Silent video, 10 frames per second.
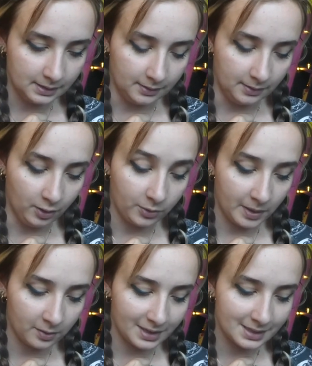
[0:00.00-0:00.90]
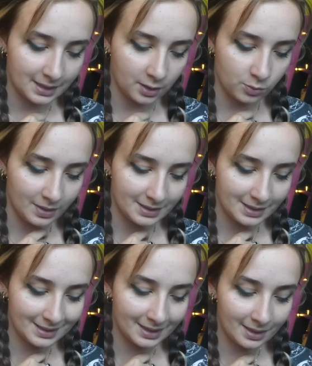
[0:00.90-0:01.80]
Euh, en parenthèse car tu as
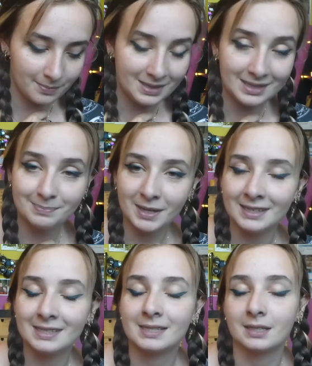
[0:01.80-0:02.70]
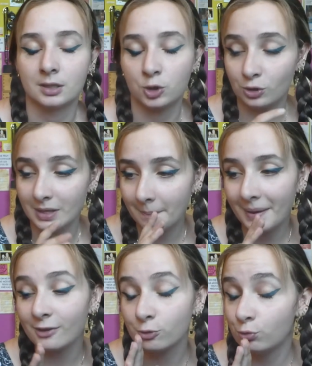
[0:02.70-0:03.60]
été très minimaliste. Je n'ai
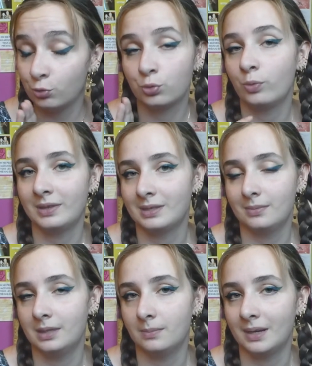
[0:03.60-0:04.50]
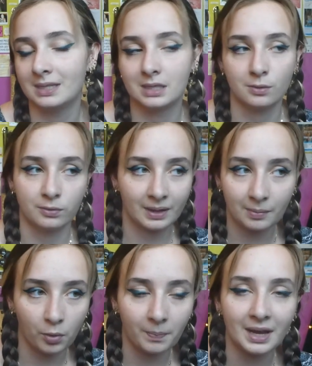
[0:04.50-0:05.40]
pas du tout été minimaliste,
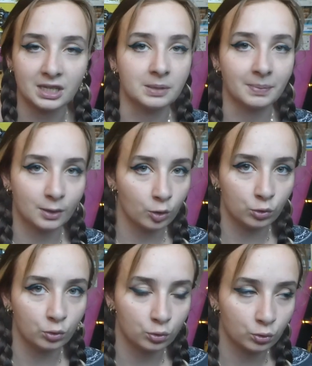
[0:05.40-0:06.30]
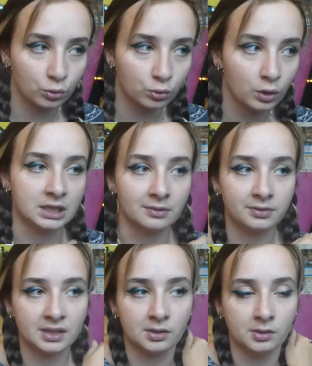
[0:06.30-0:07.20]
vraiment pas. J'ai pris trop de trucs.
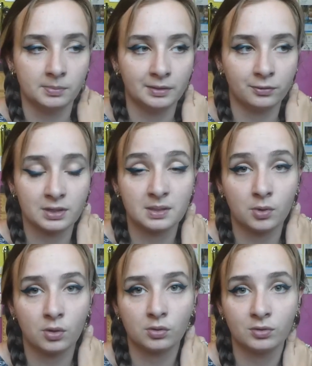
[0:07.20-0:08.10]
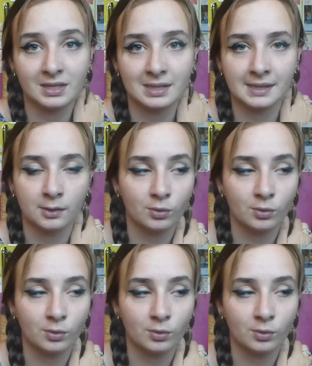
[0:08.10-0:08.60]
J'avais euh, bah, forcément le nécessaire